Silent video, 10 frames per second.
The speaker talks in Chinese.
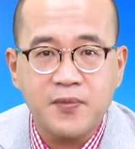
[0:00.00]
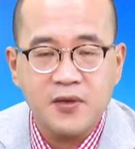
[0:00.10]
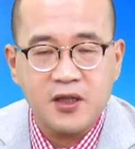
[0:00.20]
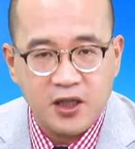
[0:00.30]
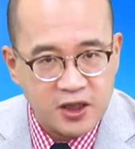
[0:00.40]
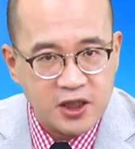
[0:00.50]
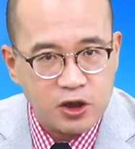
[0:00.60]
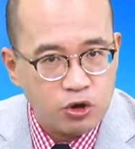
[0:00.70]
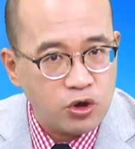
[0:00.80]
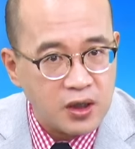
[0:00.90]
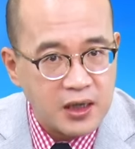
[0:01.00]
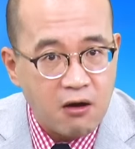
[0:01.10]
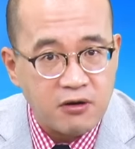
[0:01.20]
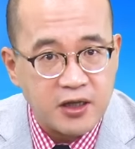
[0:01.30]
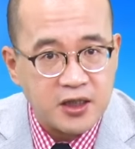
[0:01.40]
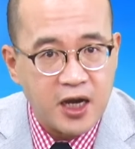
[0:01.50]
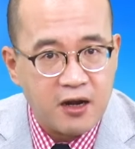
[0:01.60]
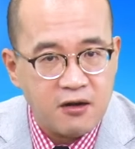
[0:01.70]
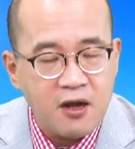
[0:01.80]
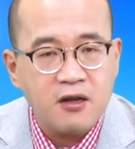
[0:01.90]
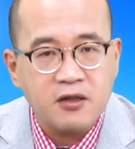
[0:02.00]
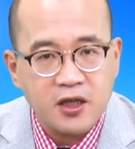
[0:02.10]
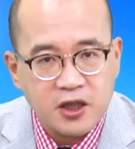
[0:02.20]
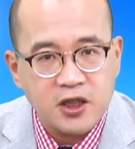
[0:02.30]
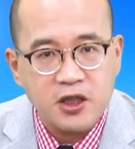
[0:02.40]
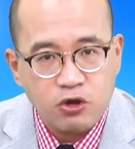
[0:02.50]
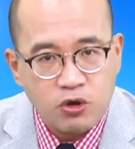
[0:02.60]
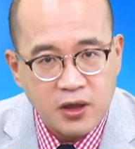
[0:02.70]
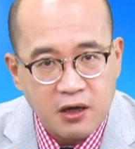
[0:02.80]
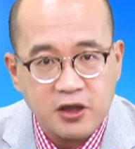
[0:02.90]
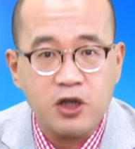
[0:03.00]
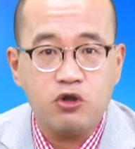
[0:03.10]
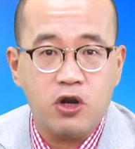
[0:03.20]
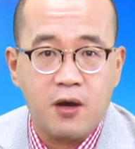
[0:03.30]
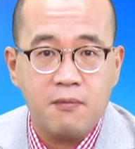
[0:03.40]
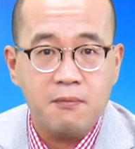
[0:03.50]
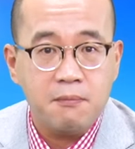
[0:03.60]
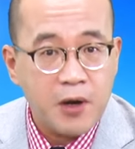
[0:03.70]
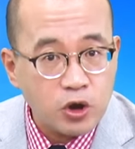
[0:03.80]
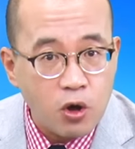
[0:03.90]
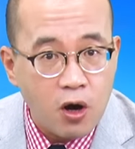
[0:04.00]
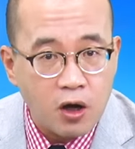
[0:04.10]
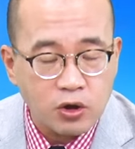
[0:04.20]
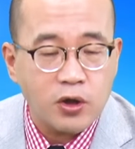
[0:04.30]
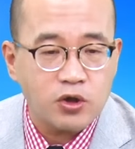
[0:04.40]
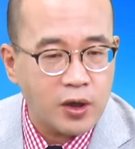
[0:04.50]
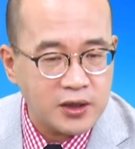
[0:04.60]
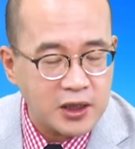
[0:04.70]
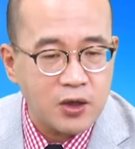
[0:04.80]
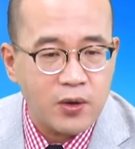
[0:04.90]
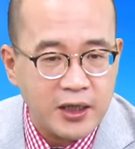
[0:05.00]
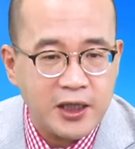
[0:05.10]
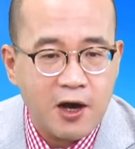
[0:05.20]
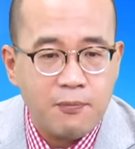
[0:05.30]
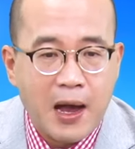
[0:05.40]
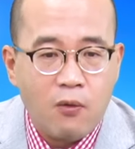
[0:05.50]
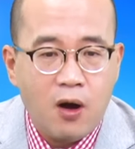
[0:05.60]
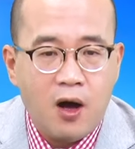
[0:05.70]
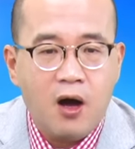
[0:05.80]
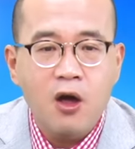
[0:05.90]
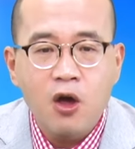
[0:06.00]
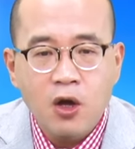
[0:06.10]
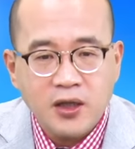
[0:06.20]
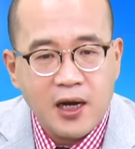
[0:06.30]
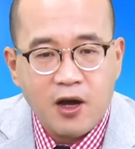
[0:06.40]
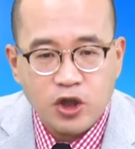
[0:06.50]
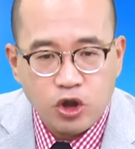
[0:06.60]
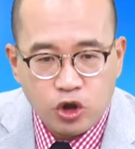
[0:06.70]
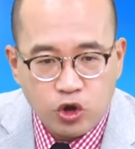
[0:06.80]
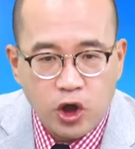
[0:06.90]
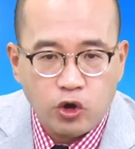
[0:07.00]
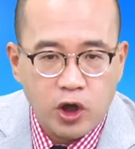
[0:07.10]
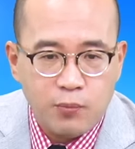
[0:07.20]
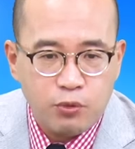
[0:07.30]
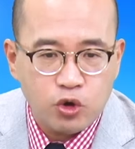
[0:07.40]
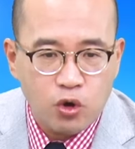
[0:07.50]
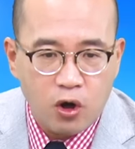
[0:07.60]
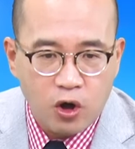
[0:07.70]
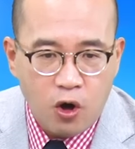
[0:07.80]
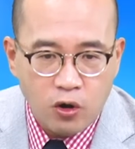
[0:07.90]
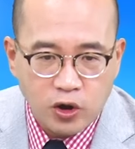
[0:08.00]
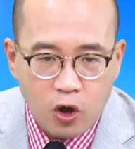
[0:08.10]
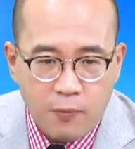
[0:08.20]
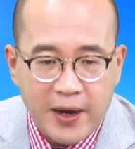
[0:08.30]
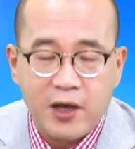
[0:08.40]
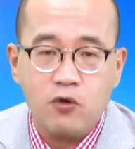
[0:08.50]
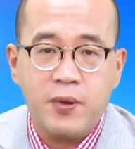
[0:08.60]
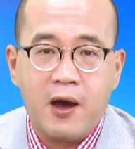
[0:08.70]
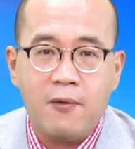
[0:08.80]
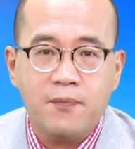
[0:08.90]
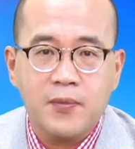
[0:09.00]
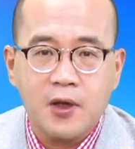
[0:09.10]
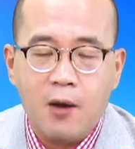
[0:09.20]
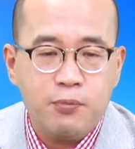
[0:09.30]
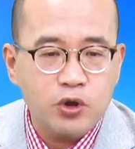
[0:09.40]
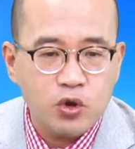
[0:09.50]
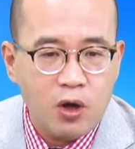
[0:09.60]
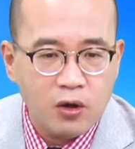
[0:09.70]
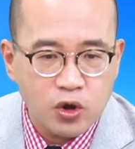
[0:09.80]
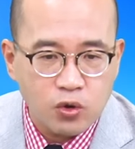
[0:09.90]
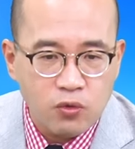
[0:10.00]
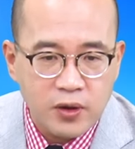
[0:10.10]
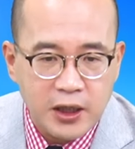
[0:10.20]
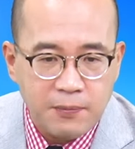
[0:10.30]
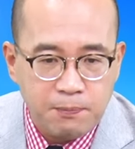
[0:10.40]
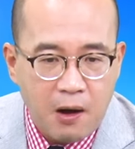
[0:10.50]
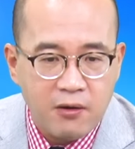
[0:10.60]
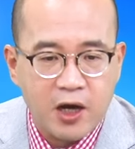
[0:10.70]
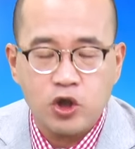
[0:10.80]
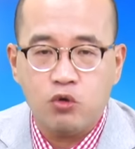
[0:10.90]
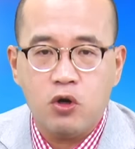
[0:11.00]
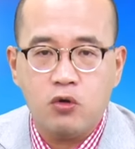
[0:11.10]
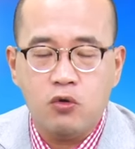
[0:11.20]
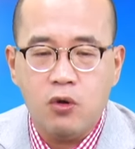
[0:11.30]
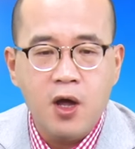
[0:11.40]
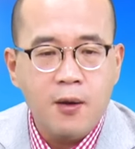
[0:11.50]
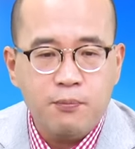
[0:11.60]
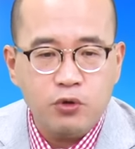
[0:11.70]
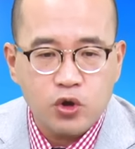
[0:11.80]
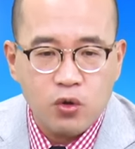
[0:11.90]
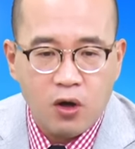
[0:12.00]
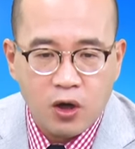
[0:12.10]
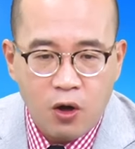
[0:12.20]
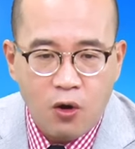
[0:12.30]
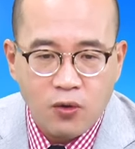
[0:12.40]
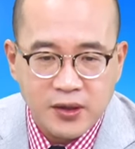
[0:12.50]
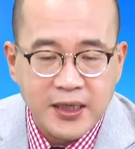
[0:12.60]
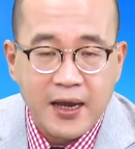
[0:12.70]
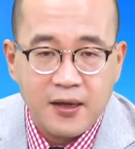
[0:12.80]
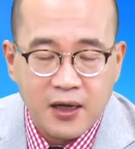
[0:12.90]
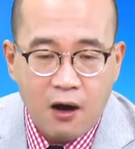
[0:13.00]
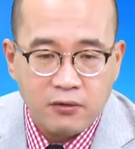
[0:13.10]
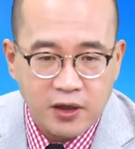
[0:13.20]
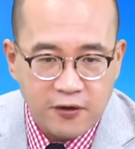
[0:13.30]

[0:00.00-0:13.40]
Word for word: 你的资讯要领先，你的资讯要正确，没错哦，懂？所以请各定要把握哈，姜老师绝对不做空头排列股票啊，不做主力爆量出货股，不做扣三高的